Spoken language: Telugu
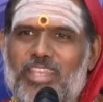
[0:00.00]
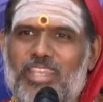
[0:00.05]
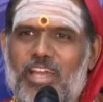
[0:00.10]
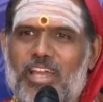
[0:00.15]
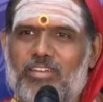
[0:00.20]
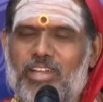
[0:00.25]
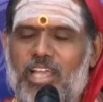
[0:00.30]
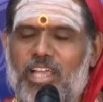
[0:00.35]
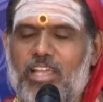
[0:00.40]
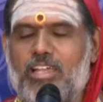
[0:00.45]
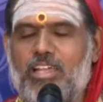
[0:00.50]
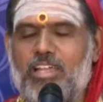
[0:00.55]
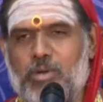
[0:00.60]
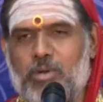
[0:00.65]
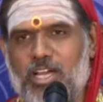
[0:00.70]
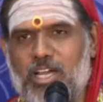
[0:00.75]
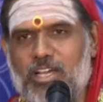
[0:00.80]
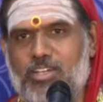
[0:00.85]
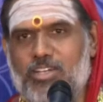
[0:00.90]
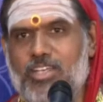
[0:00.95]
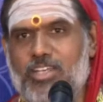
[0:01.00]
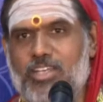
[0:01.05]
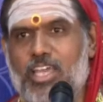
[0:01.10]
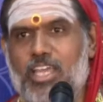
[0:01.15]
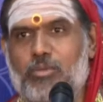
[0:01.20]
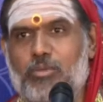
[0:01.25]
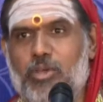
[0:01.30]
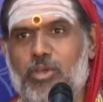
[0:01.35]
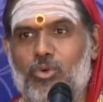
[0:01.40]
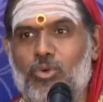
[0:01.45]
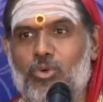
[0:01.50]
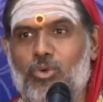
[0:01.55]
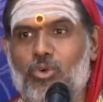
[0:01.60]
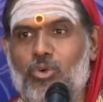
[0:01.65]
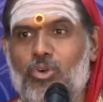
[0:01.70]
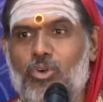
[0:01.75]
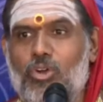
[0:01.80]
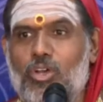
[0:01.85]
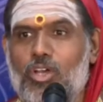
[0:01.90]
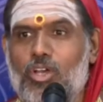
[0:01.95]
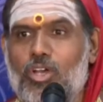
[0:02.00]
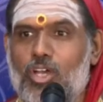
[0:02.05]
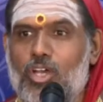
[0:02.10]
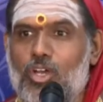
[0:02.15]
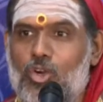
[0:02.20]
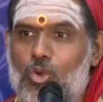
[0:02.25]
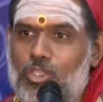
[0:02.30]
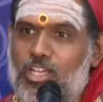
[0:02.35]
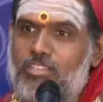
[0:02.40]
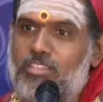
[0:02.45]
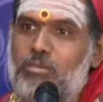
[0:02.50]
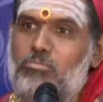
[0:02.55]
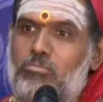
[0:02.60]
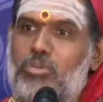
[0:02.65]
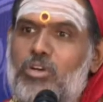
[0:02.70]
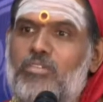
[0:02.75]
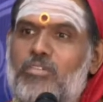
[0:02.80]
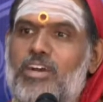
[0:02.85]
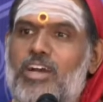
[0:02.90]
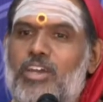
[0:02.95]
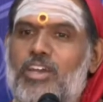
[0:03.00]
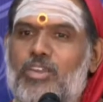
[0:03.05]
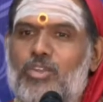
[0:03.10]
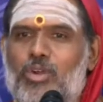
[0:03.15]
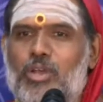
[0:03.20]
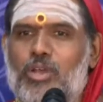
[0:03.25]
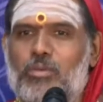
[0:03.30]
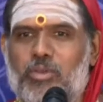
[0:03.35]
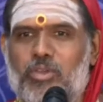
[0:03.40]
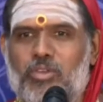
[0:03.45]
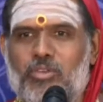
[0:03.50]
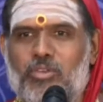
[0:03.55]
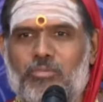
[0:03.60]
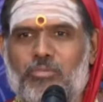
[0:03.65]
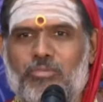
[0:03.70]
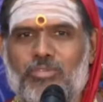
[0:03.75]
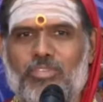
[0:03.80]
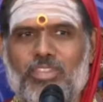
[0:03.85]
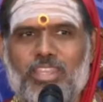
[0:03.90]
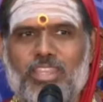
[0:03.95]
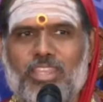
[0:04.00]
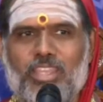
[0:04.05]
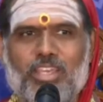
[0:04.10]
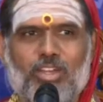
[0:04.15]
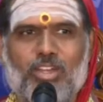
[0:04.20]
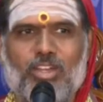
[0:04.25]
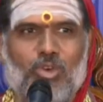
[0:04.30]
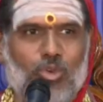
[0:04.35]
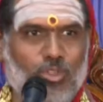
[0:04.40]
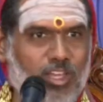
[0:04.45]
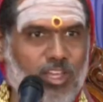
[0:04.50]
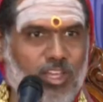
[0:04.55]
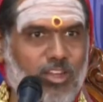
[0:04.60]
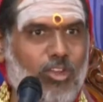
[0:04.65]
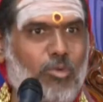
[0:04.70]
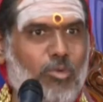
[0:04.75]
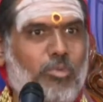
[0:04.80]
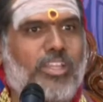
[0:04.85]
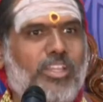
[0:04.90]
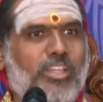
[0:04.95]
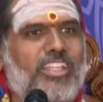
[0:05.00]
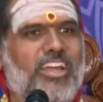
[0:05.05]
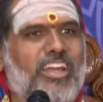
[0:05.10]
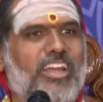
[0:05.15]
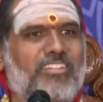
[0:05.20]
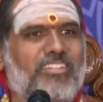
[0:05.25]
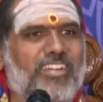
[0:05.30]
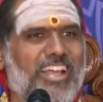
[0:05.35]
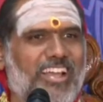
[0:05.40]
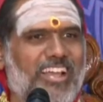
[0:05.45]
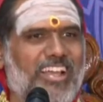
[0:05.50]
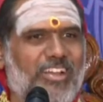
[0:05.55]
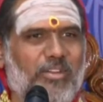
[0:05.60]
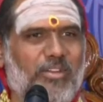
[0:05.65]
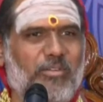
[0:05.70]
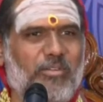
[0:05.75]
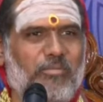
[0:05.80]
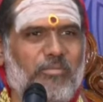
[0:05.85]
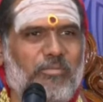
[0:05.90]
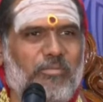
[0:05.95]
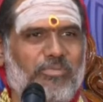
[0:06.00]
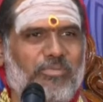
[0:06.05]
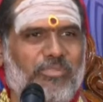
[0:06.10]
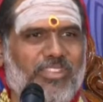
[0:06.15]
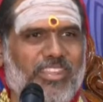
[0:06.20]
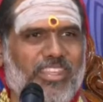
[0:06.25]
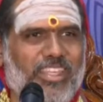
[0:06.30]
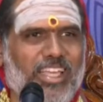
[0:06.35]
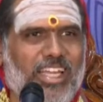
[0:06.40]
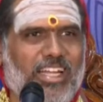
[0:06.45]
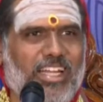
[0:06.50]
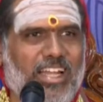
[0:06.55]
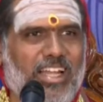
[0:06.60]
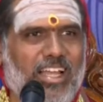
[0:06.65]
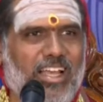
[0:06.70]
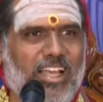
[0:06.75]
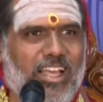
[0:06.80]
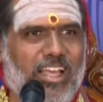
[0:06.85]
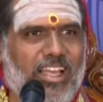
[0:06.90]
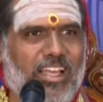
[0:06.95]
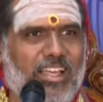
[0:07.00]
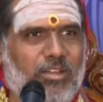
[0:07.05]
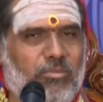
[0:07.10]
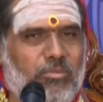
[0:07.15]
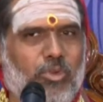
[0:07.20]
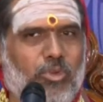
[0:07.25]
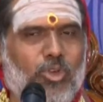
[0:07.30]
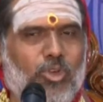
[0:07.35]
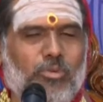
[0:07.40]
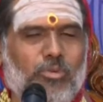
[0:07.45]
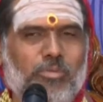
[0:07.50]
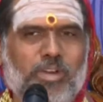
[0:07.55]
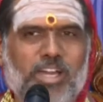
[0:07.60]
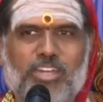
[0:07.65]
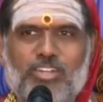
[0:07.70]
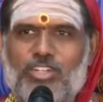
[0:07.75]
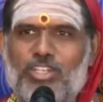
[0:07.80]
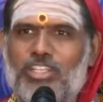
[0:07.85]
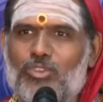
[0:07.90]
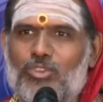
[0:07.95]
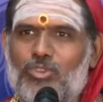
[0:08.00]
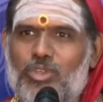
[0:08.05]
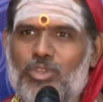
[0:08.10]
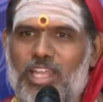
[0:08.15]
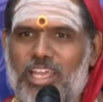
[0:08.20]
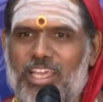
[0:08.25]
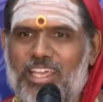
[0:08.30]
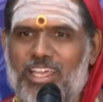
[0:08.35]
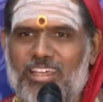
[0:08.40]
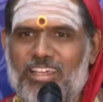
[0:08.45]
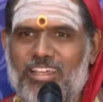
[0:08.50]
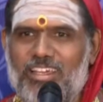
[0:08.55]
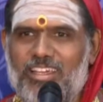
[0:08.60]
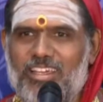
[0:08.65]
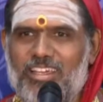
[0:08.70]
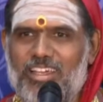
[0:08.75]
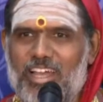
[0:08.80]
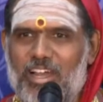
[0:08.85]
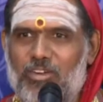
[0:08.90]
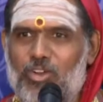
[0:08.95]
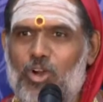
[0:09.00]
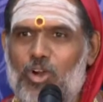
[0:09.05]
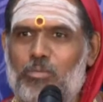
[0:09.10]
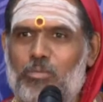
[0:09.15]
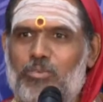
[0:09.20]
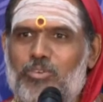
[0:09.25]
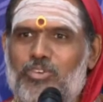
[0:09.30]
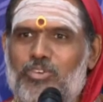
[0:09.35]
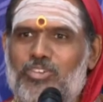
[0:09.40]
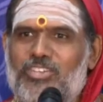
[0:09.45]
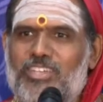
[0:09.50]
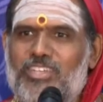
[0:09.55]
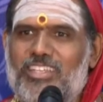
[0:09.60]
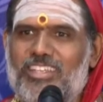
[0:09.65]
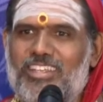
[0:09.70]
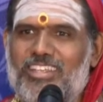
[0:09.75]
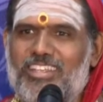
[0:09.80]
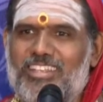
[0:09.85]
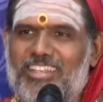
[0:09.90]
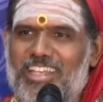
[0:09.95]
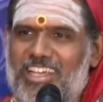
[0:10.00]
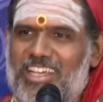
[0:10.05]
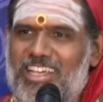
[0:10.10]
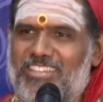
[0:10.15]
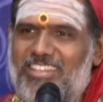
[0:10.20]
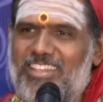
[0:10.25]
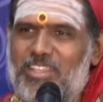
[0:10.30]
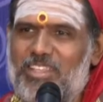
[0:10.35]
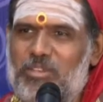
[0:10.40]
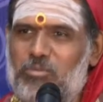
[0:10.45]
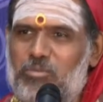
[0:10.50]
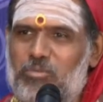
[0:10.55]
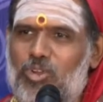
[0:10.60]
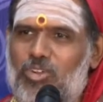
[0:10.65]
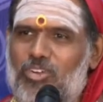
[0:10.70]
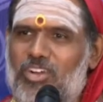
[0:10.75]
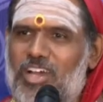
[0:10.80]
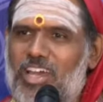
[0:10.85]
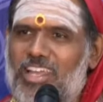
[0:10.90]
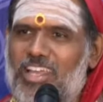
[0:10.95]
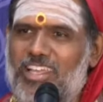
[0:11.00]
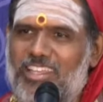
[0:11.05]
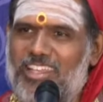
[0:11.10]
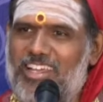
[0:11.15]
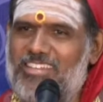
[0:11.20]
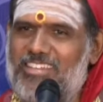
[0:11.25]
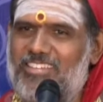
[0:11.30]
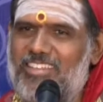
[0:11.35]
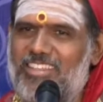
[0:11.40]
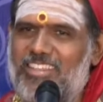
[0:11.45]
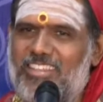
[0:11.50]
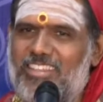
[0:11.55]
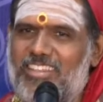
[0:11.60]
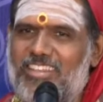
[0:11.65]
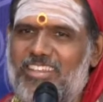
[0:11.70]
ఆవిడికి కామాక్షి అని పేరు క్రోధ సంభవ అని కూడా పేరు క్రోధంలో పుట్టింది ఆవిడ ఎట్లా భృగు మహర్షి తంతునే ఆవిడ కోపం వచ్చింది దిగేసింది భూలోకానికి దిగేసింది